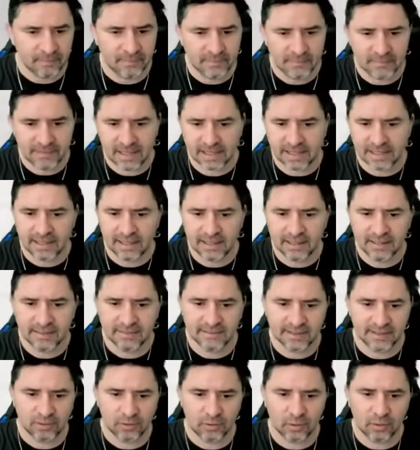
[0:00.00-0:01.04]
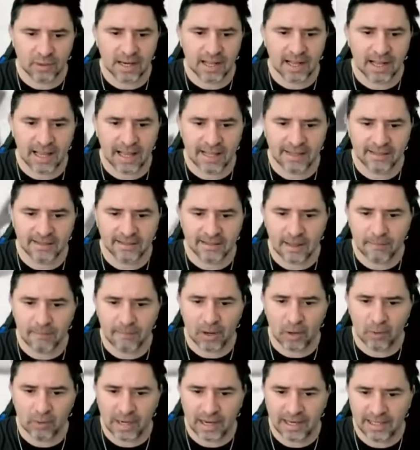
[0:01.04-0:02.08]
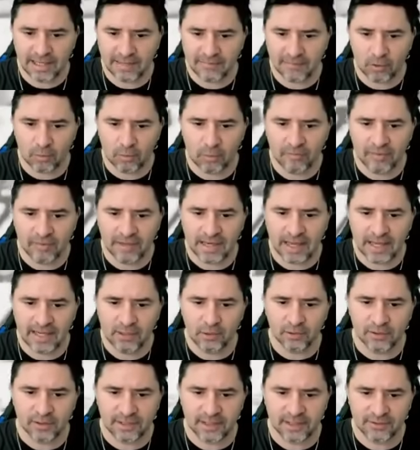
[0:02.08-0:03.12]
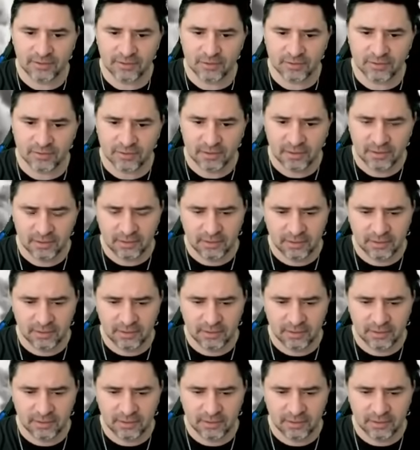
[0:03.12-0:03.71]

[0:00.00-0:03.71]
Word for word: ya que el sector, las calles están bajo la nieve, como ven ahí los techos,